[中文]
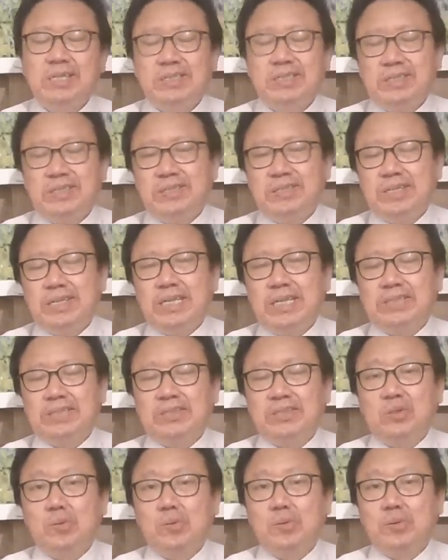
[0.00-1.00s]
成这个样
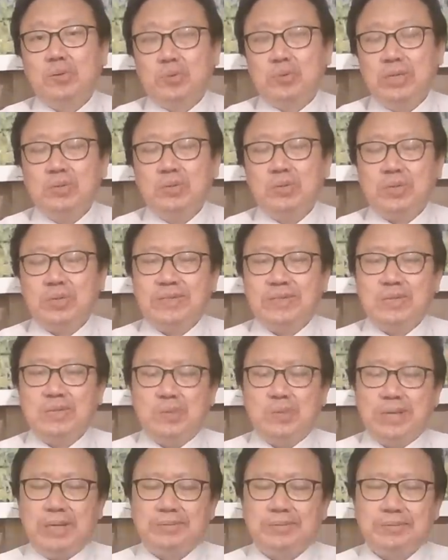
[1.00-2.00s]
子，多么脆弱的政
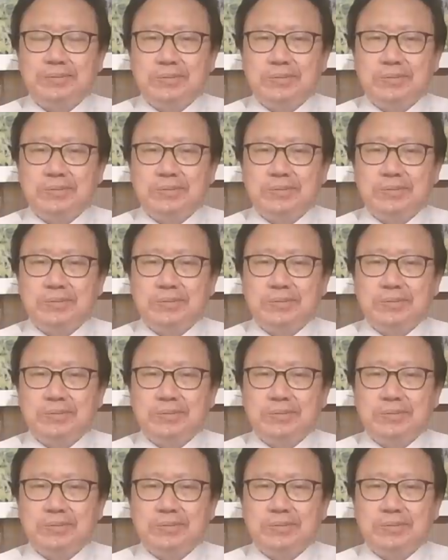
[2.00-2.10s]
权。